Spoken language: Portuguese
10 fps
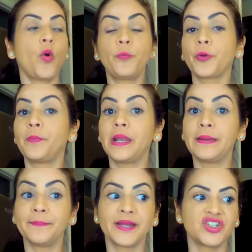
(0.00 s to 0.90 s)
ou
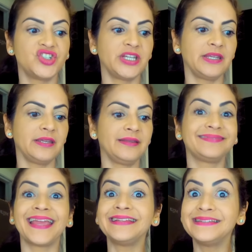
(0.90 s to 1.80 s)
problema de
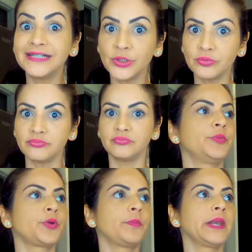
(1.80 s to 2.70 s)
tendão
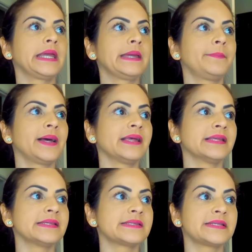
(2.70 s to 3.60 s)

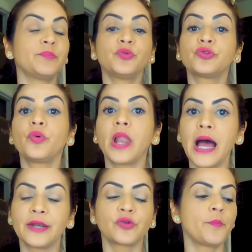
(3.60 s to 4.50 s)
problemas
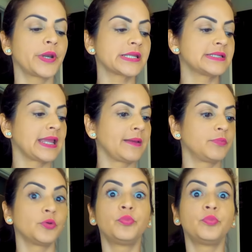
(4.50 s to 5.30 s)
musculares, como por exemplo